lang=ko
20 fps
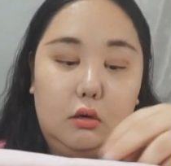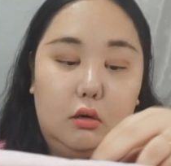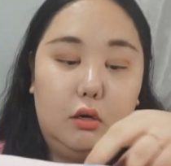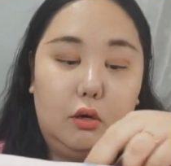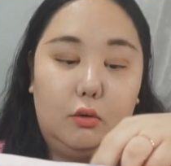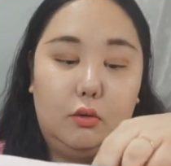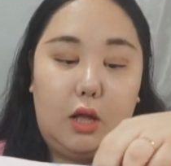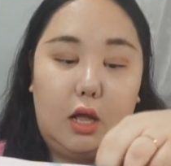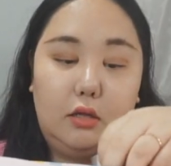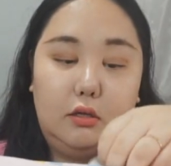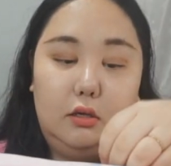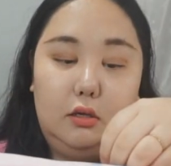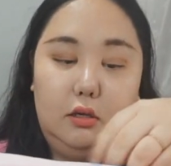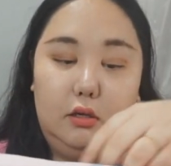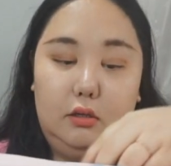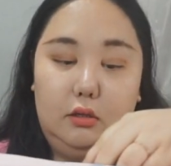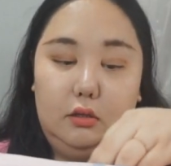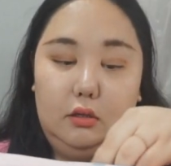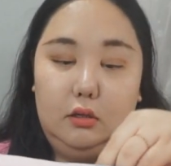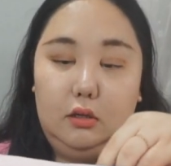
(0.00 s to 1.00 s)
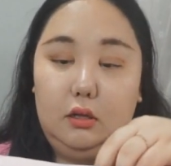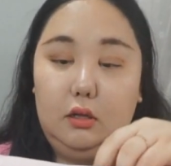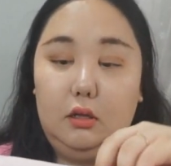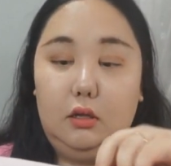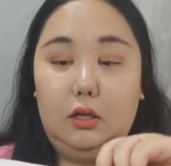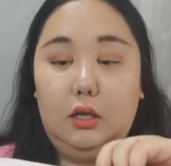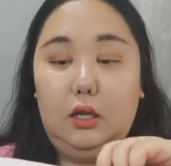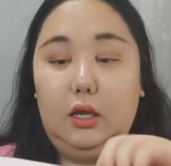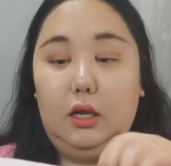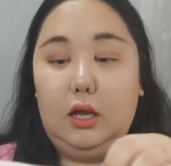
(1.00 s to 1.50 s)
그리고 나는
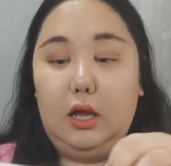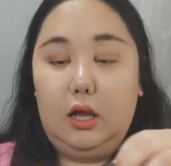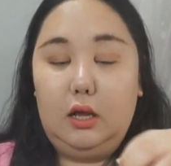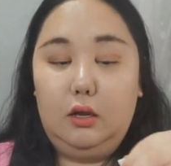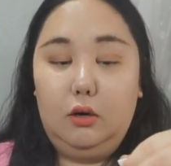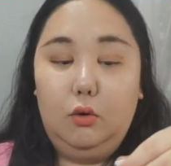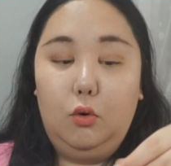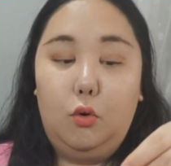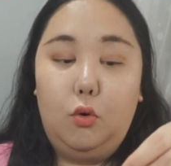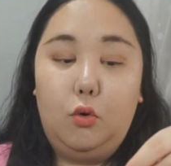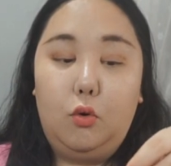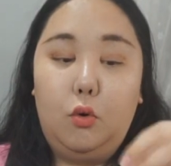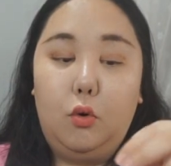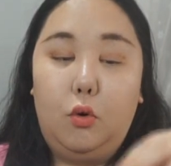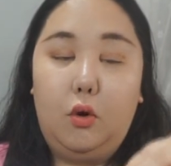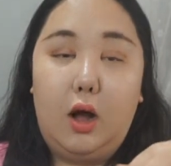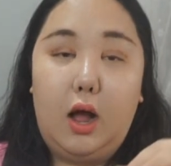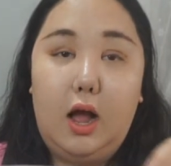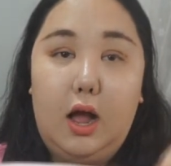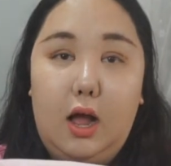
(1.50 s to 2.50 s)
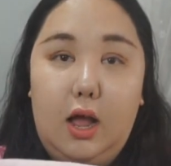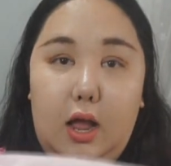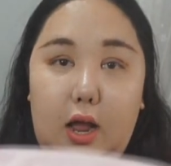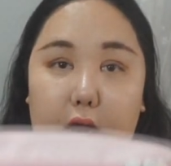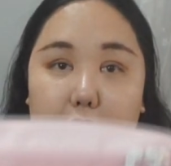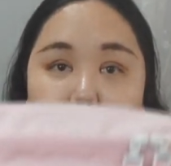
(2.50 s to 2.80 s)
이 로고가